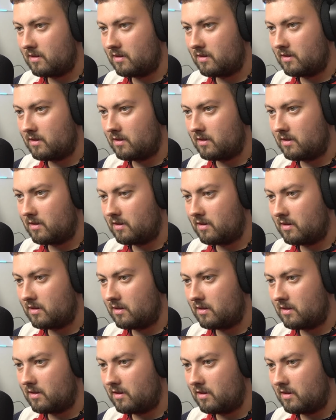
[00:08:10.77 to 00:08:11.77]
this is
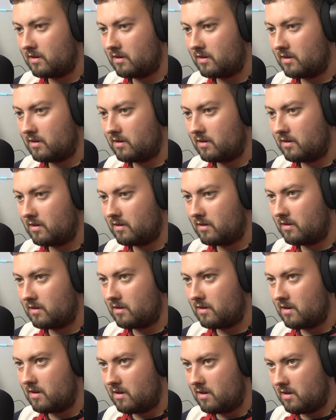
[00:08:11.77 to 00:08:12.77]
what you have to go
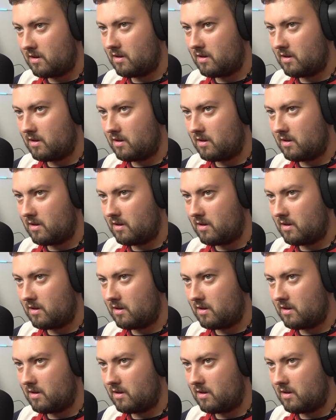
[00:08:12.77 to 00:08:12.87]
through.